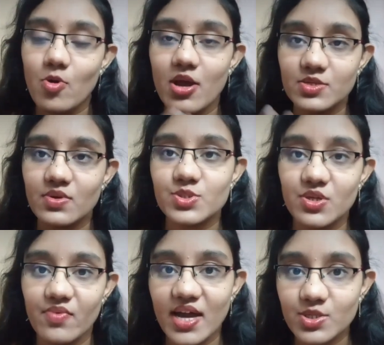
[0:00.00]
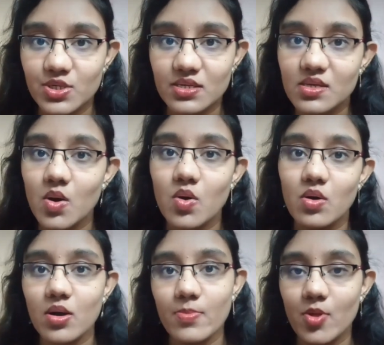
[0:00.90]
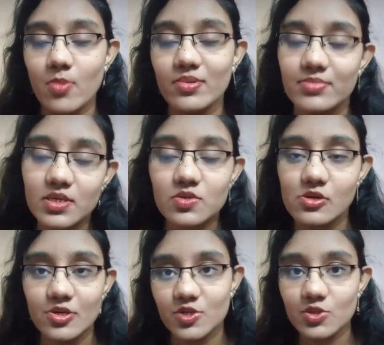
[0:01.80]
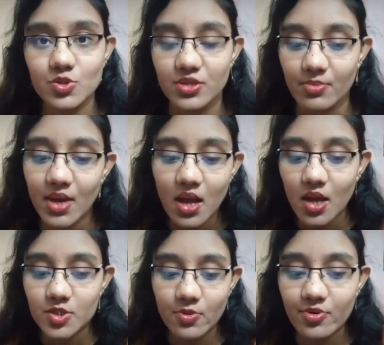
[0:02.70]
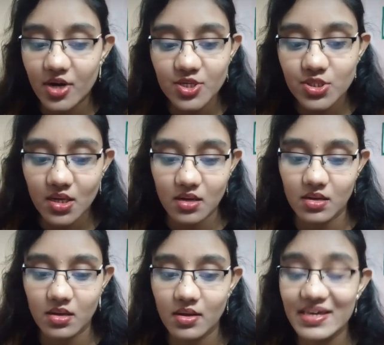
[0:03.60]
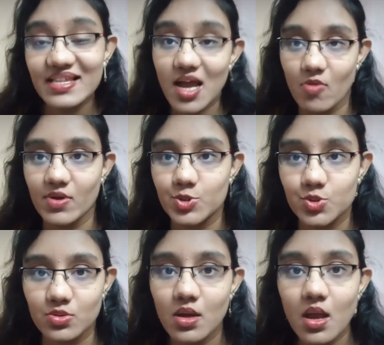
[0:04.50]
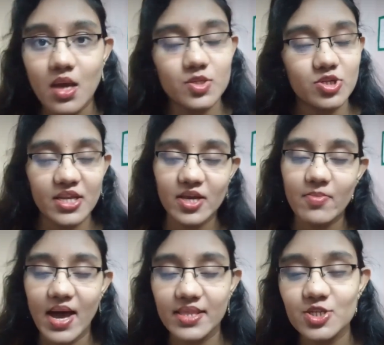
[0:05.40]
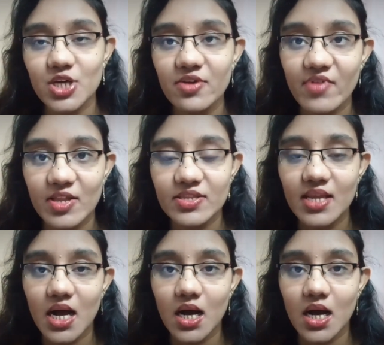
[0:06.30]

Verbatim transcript: పాయింట్స్ వైజ్ డివైడ్ చేసి ఒక్కొక్క ప్రాబ్లంకి సొల్యూషన్ చూద్దాం సపోజ్ ఇలా అవ్వచ్చు సో తనకి మ్యారేజ్ అయ్యి వన్